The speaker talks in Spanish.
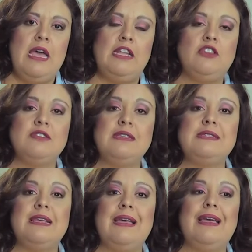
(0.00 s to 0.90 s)

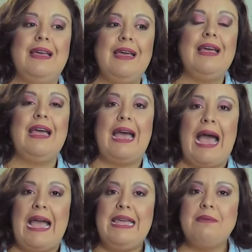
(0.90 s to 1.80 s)
Entonces,
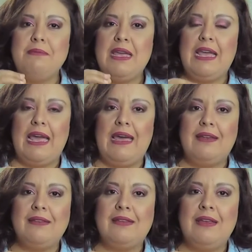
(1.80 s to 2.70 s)
ahí en
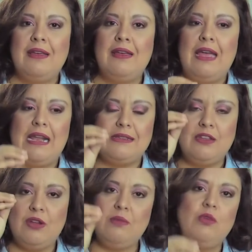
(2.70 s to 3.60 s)
Miqueas, el
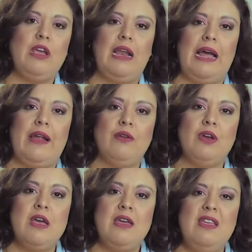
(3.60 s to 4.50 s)
Señor es muy claro
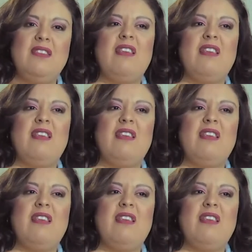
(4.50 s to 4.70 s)
y